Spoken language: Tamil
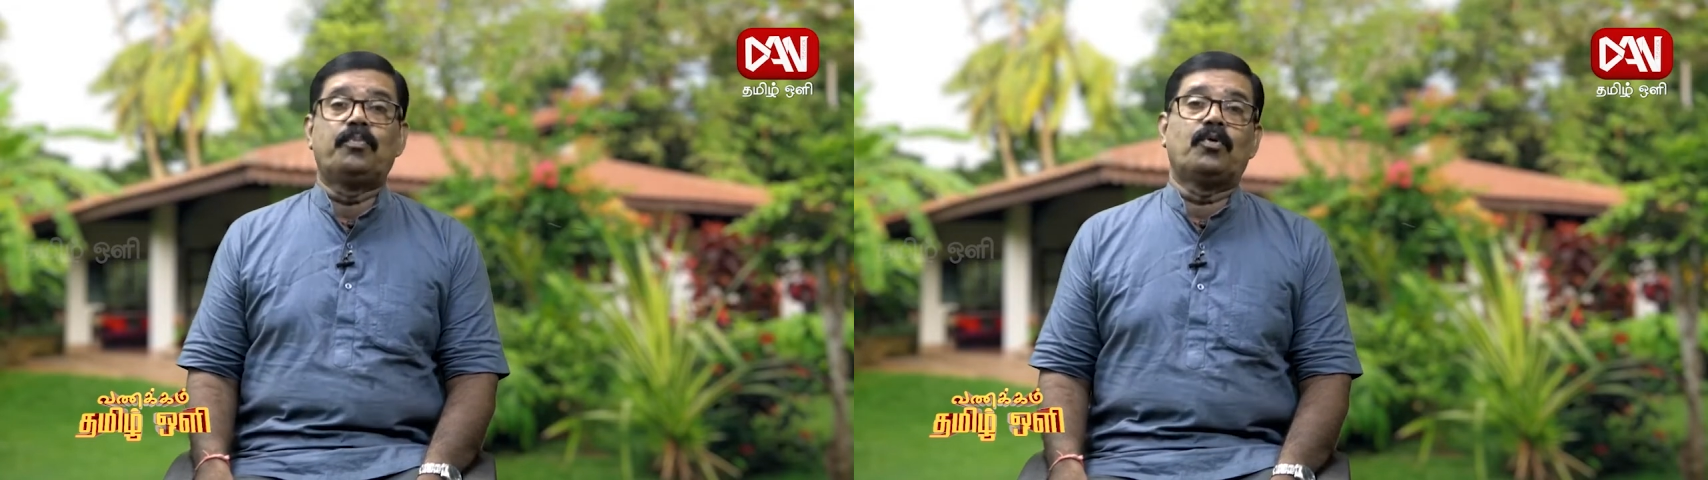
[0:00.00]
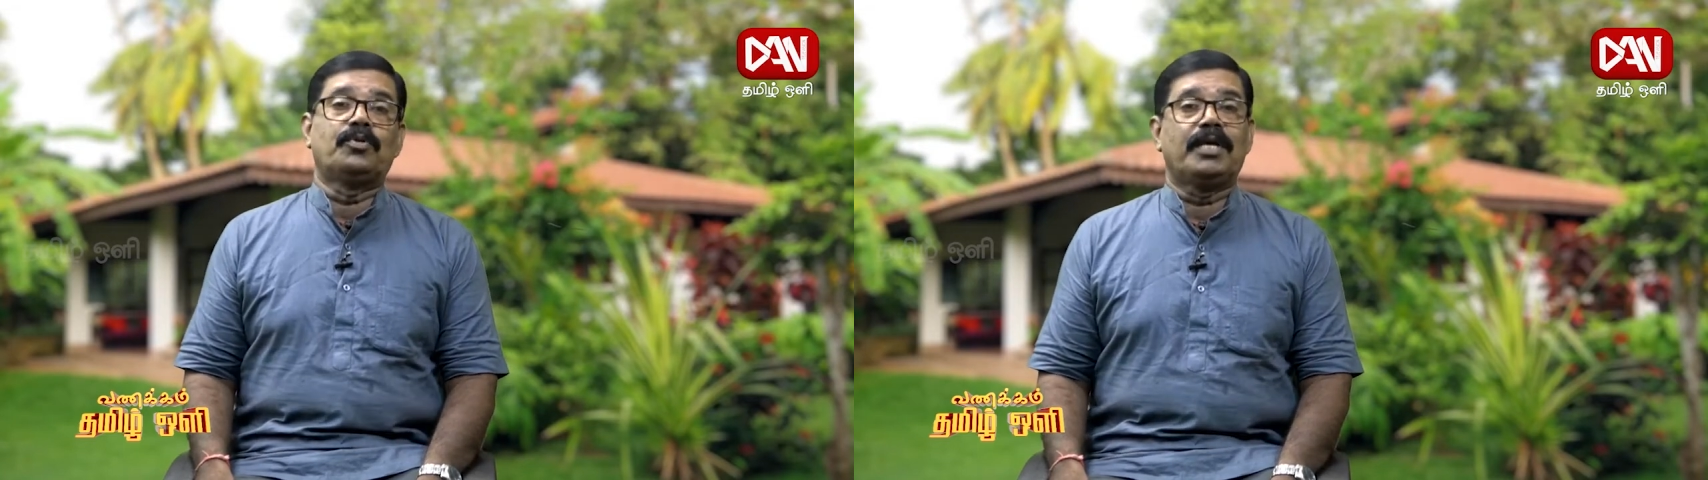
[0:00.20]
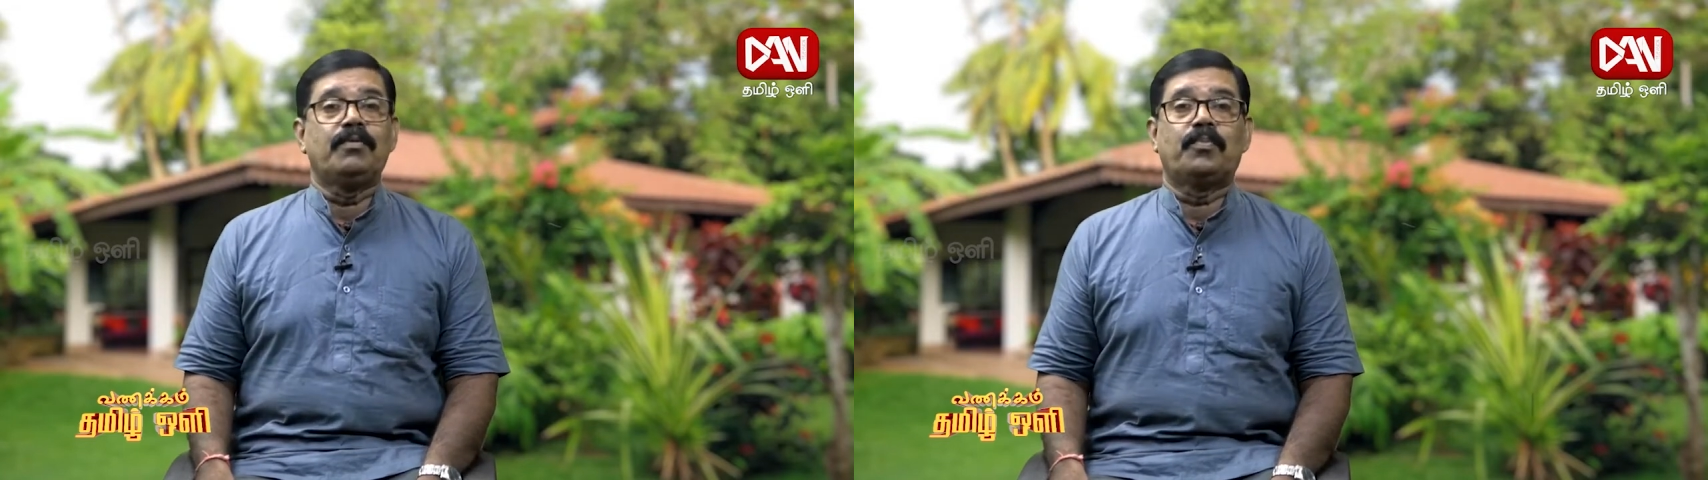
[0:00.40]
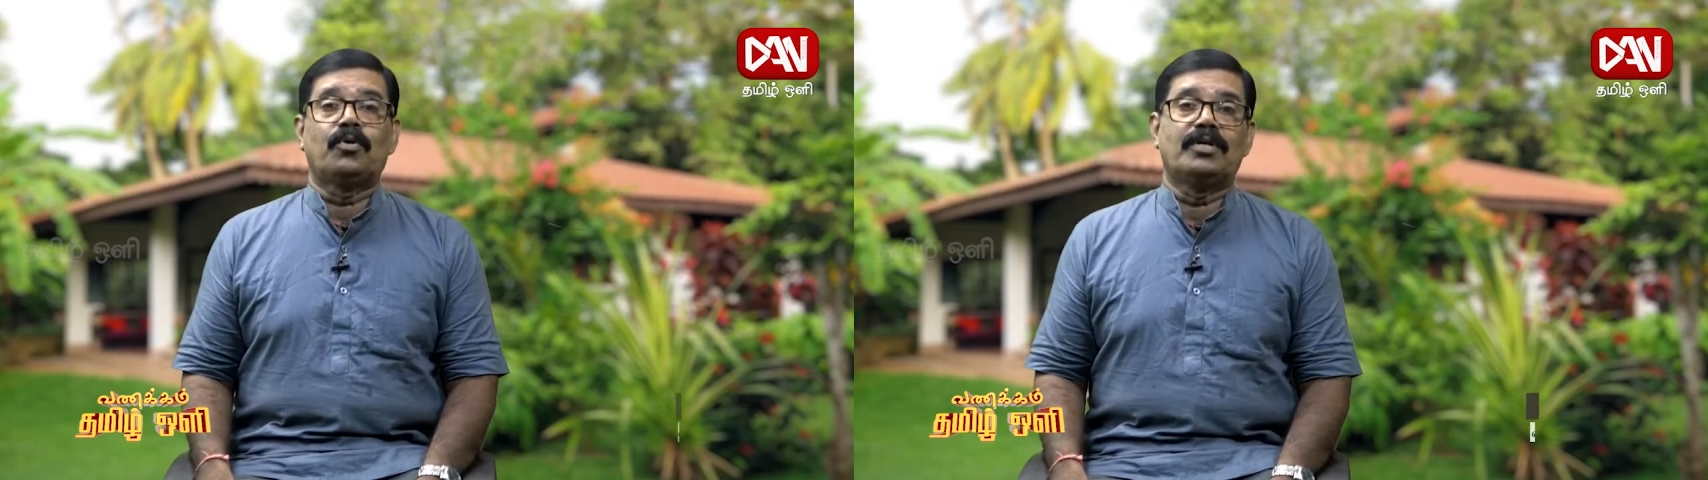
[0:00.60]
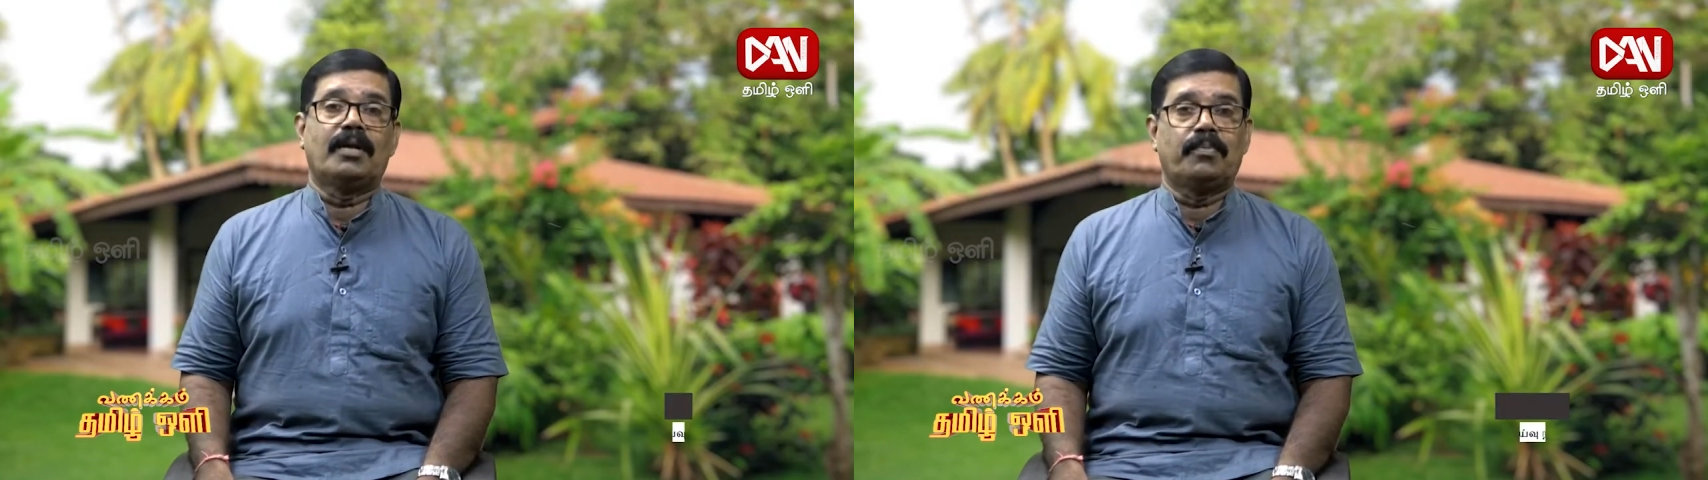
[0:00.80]
பகுதியை
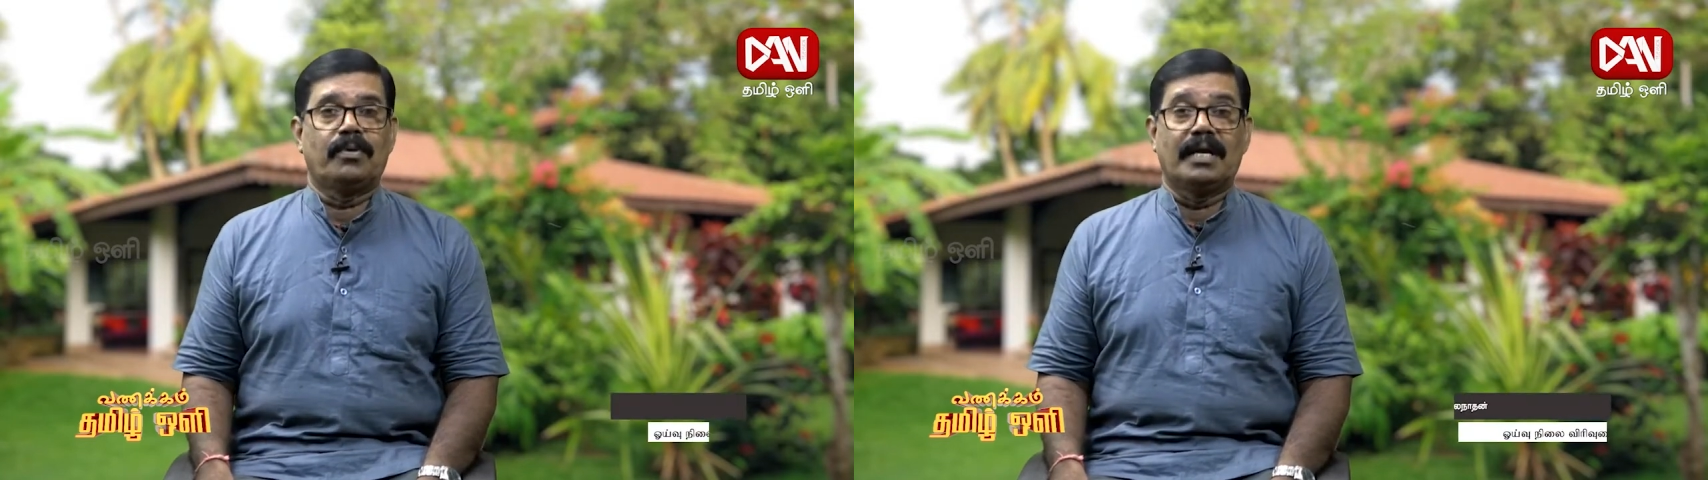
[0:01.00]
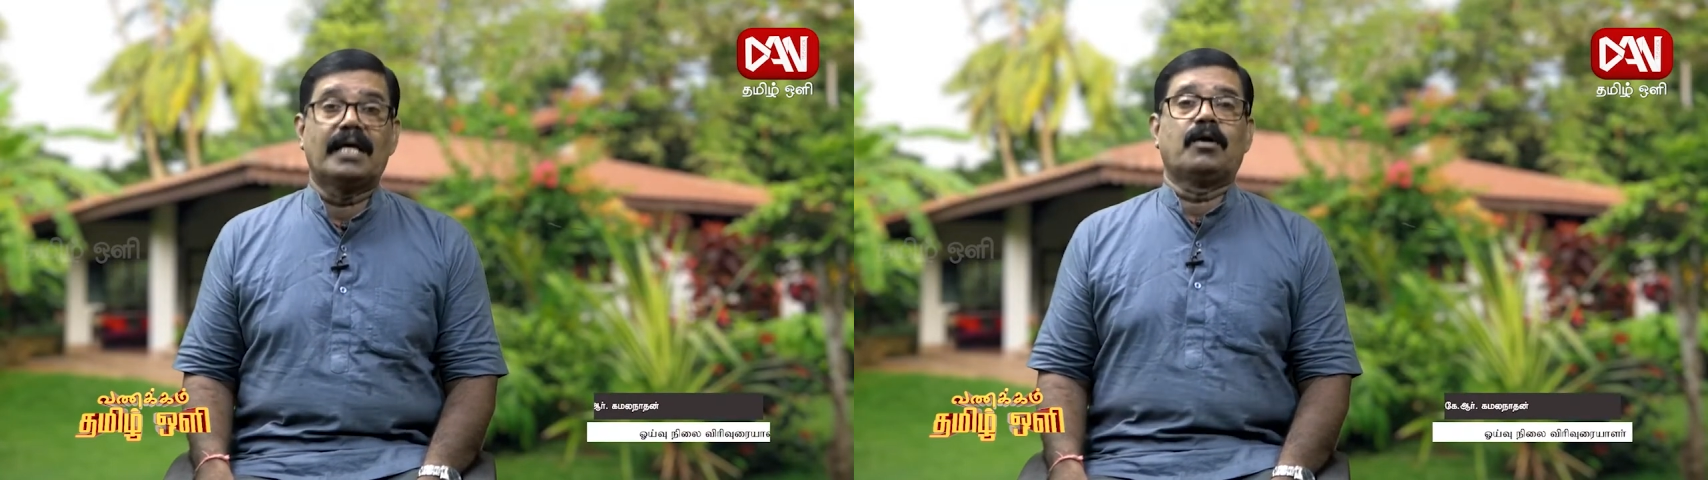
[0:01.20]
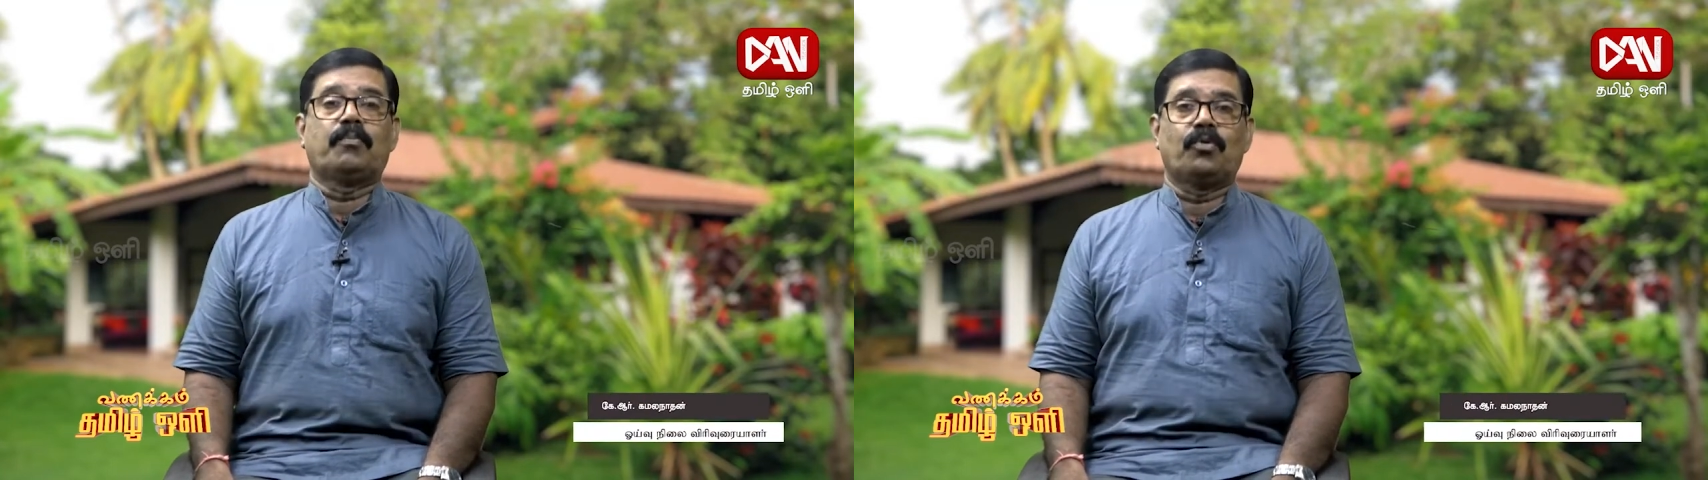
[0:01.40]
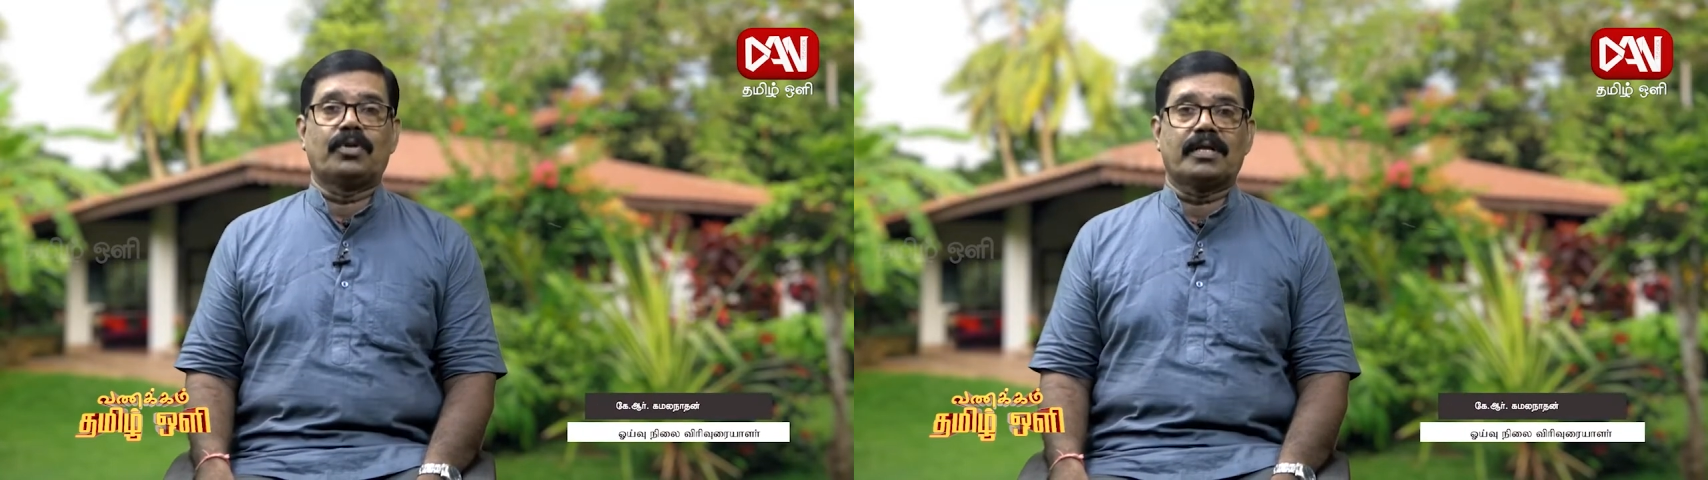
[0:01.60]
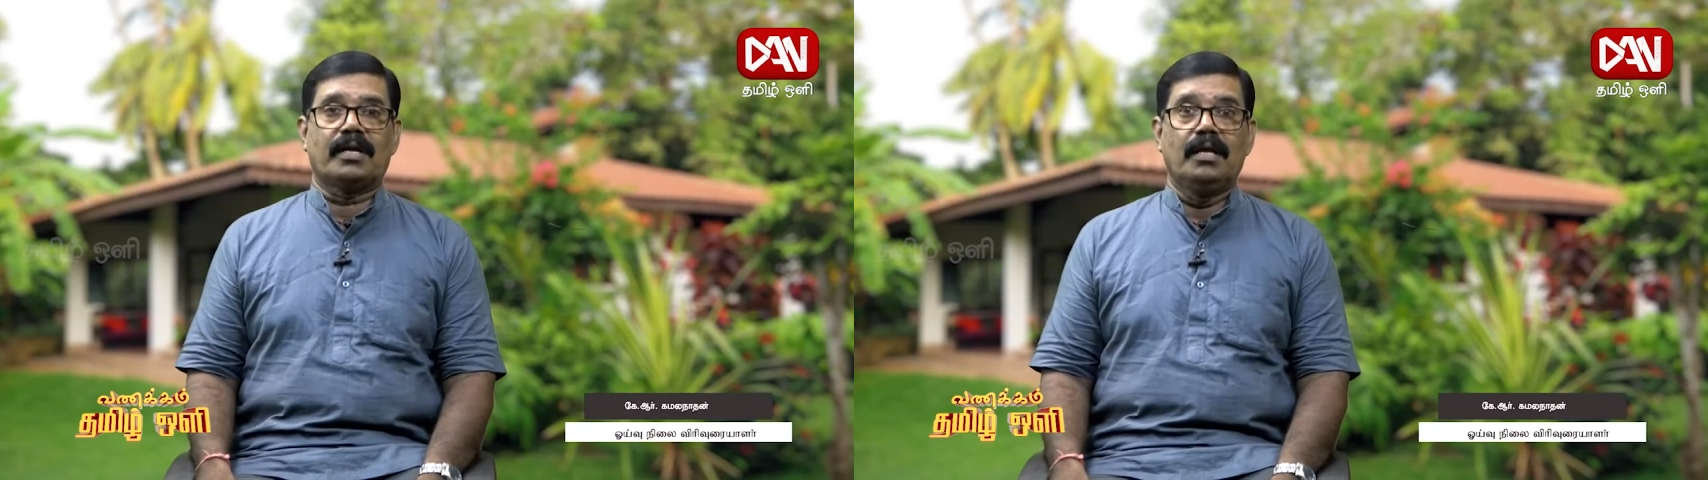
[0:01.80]
இப்பொழுது இழப்போ இழக்கப்
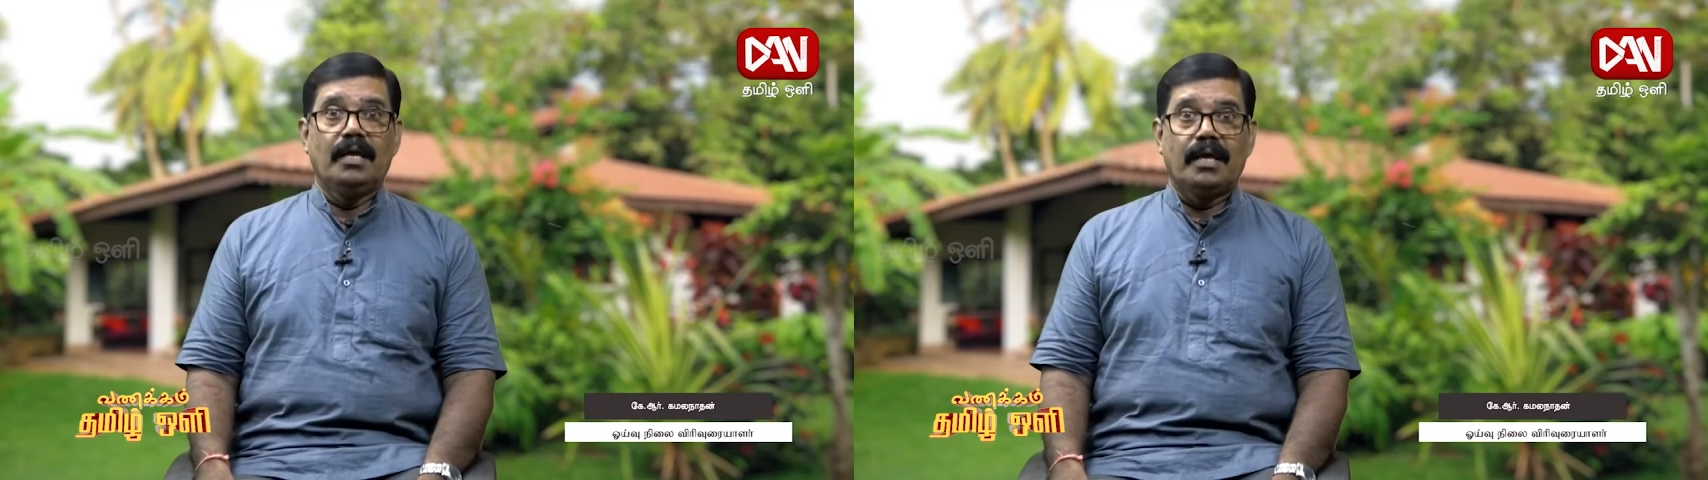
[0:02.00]
போகிறீர்கள்